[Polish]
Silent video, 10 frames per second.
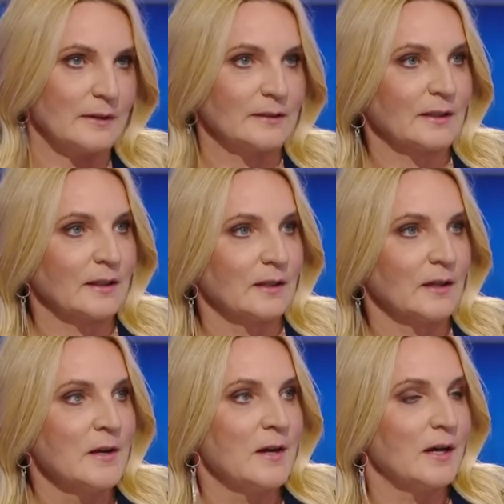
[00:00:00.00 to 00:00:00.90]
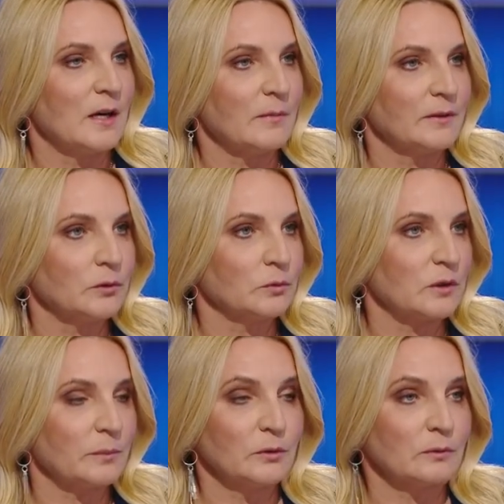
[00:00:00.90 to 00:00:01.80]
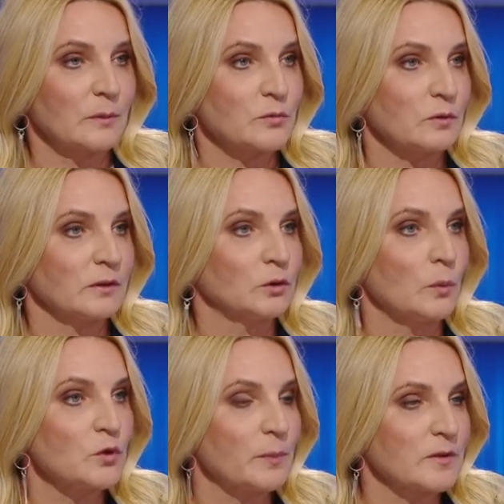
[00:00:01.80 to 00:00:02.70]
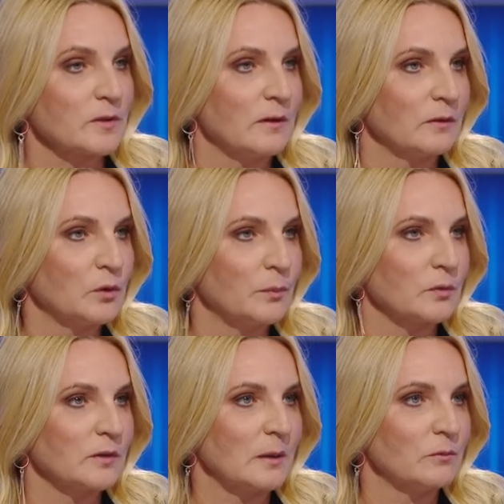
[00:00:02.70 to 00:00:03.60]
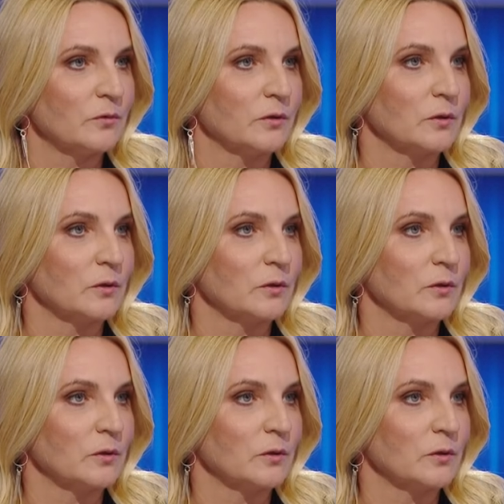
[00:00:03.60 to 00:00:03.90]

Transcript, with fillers: ale takie elementy, które będą na przykład dobrze pasowały do programów e,